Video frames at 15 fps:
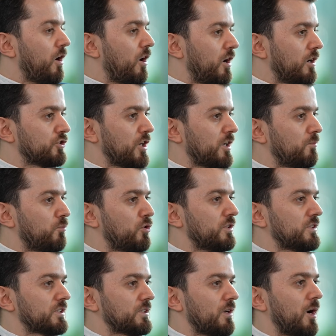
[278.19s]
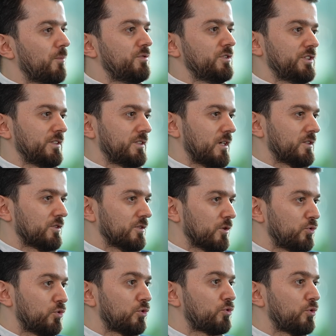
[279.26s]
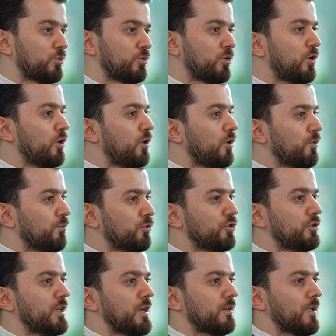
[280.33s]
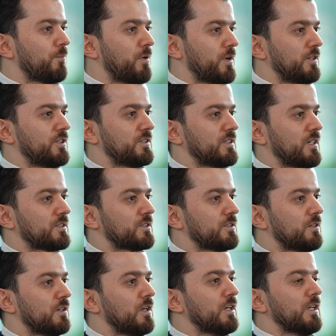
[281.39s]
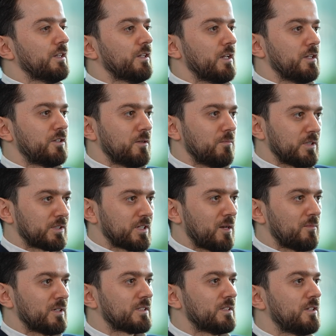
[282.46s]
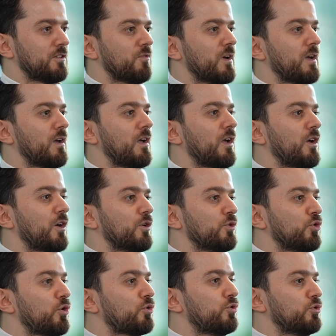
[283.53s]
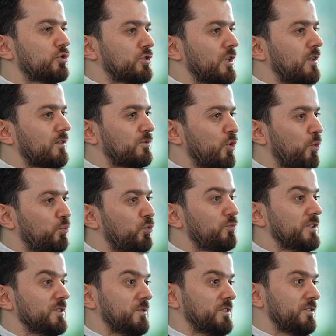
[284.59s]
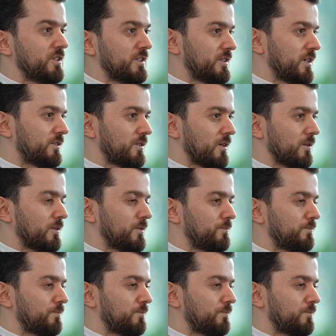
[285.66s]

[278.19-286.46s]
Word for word: Ancak Morris hapis cezasından kurtuldu. Bunun yerine para cezası, denetimli serbestlik ve 400 saat toplum hizmeti cezası aldı.